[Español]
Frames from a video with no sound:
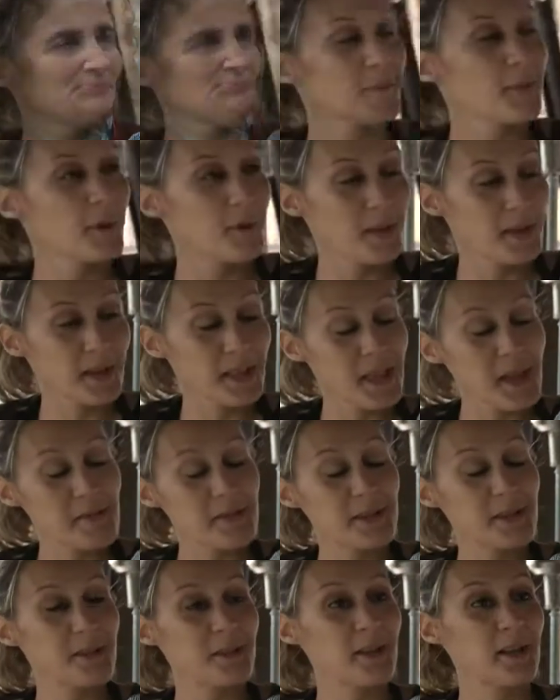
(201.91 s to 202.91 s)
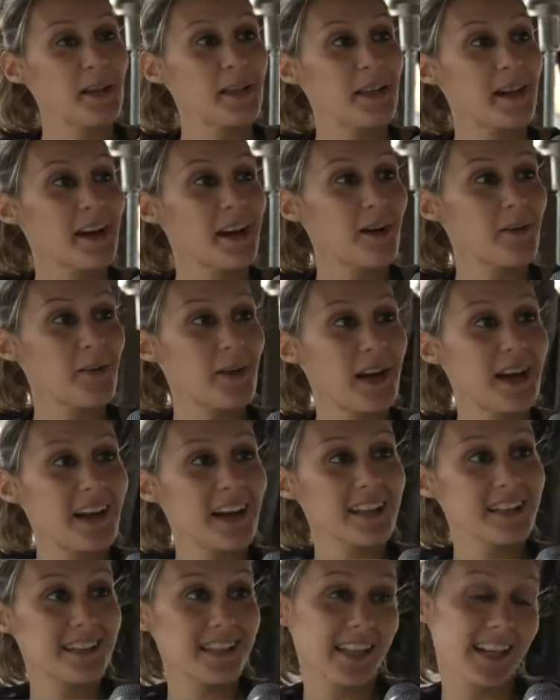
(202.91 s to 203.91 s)
Muy bien, y además yo tenía
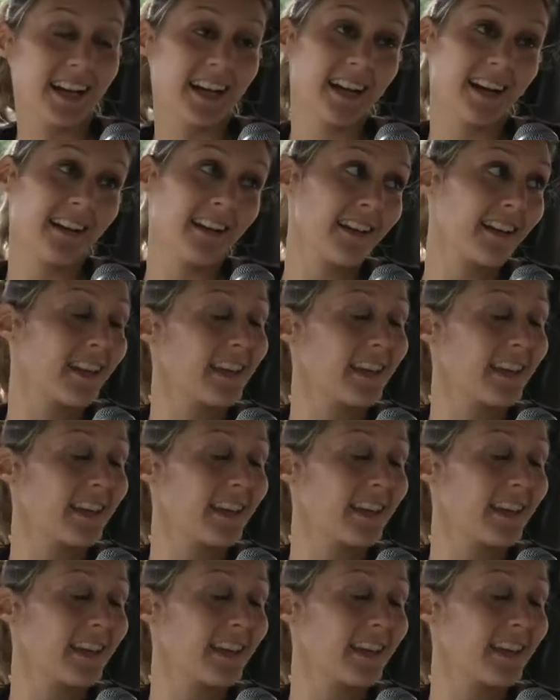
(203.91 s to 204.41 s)
una chica